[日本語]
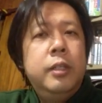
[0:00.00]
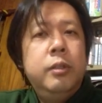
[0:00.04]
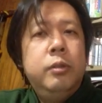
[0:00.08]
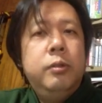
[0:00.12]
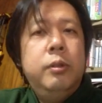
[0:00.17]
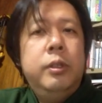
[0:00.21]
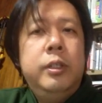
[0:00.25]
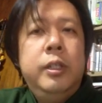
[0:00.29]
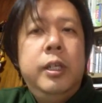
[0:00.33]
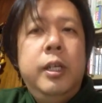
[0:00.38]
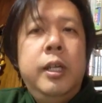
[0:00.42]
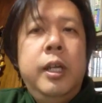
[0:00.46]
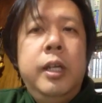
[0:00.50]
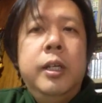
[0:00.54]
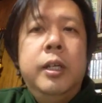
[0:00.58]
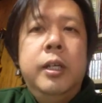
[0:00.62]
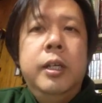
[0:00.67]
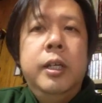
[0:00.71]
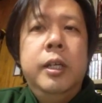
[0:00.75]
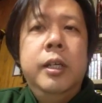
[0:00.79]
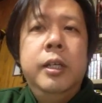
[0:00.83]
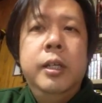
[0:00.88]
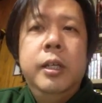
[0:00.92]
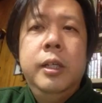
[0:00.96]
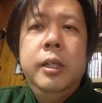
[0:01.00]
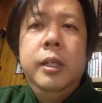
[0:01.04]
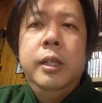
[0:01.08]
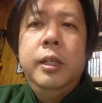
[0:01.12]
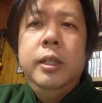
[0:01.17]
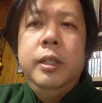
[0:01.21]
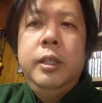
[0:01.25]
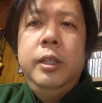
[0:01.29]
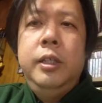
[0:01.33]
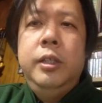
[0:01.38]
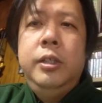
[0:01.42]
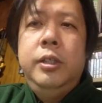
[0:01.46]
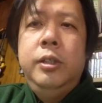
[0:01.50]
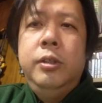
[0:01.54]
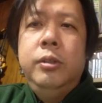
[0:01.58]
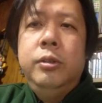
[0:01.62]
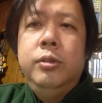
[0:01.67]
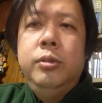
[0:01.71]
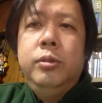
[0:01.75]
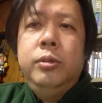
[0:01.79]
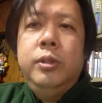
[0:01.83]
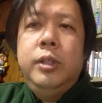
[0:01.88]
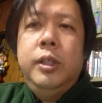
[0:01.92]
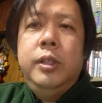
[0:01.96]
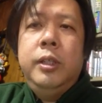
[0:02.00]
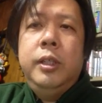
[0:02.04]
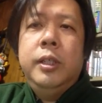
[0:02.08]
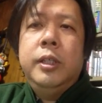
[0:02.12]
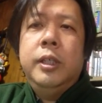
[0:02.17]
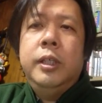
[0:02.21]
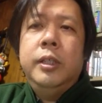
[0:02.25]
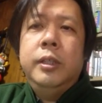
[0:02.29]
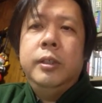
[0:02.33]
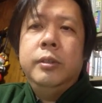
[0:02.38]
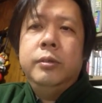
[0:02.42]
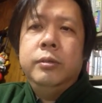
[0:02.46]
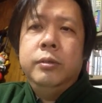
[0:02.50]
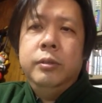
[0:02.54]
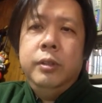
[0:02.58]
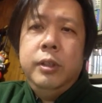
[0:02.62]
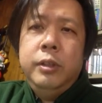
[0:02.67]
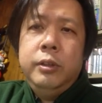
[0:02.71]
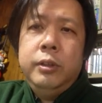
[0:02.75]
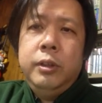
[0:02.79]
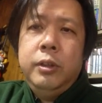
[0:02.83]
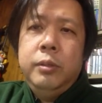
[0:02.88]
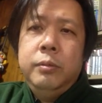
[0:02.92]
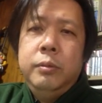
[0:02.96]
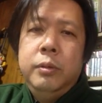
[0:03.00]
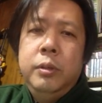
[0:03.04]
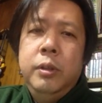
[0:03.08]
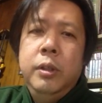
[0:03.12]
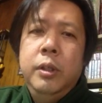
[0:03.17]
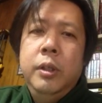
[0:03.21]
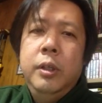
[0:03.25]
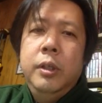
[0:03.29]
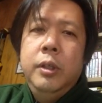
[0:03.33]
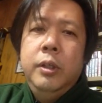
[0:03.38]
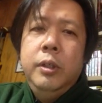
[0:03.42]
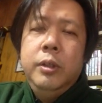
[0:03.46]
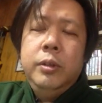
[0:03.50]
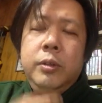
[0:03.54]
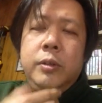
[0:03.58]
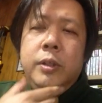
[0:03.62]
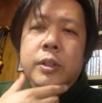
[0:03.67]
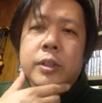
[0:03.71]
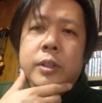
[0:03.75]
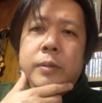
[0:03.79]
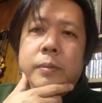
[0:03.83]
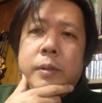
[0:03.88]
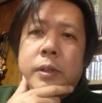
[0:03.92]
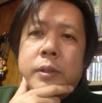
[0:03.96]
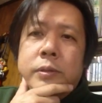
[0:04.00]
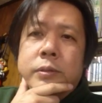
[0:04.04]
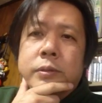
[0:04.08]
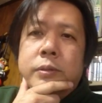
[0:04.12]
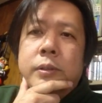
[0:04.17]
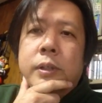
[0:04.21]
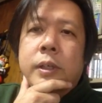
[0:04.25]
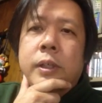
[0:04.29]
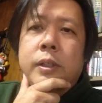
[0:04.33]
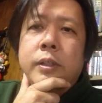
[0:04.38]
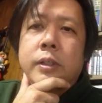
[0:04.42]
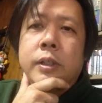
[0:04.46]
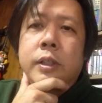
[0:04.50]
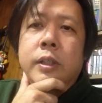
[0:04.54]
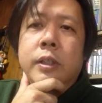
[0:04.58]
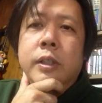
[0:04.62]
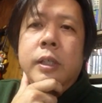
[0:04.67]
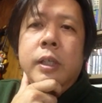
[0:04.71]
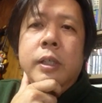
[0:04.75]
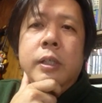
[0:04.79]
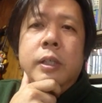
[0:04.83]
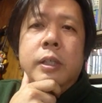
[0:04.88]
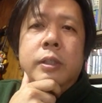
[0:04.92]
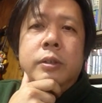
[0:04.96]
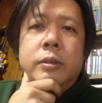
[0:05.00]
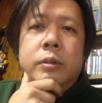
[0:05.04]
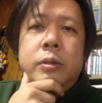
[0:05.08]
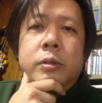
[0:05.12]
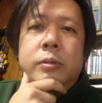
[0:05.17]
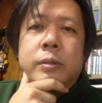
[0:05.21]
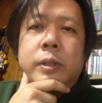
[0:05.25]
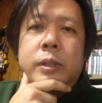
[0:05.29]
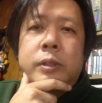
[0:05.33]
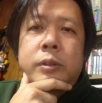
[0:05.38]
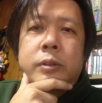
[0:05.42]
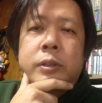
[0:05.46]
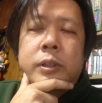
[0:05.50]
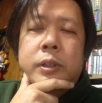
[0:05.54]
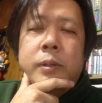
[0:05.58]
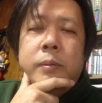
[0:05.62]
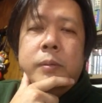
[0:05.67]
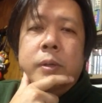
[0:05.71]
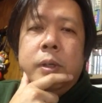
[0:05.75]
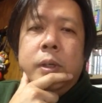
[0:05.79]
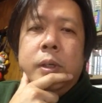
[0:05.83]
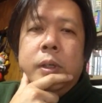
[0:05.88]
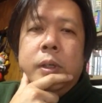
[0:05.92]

とは言えないかな、瀕死の状態で帰ってくるんですけども、それはしばらく阪神タイガースのファンだった